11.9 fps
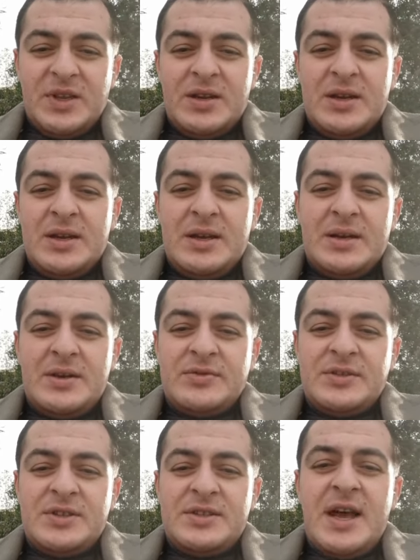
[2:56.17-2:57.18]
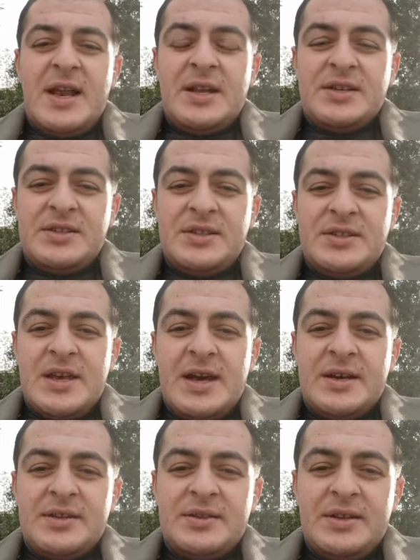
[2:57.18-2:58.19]
э, в социальных
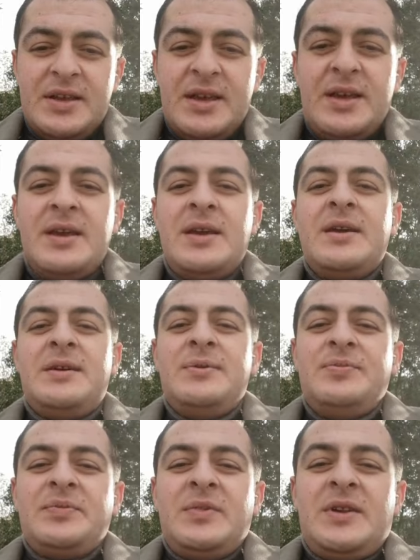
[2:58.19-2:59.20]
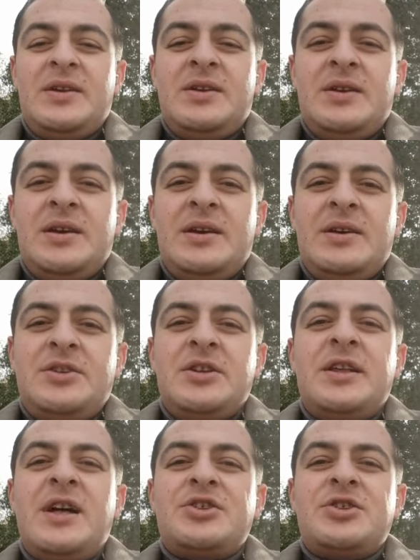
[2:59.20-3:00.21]
сетях и э,
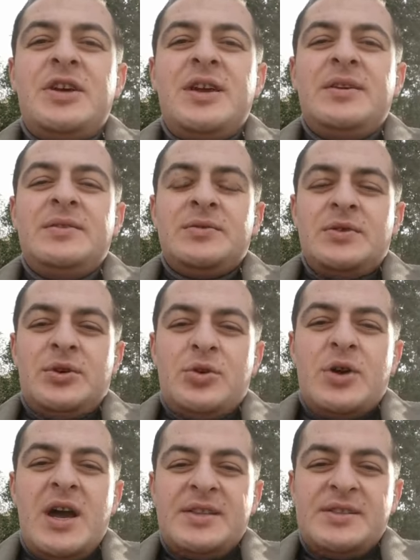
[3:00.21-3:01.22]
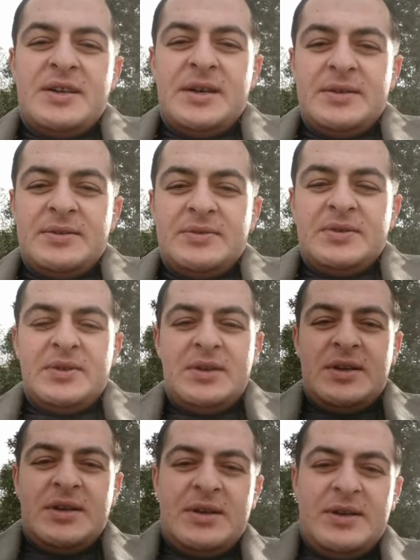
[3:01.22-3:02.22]
не должны ругаться,
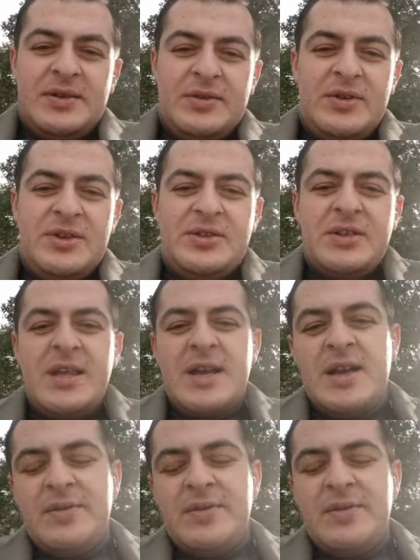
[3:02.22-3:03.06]
э, идти на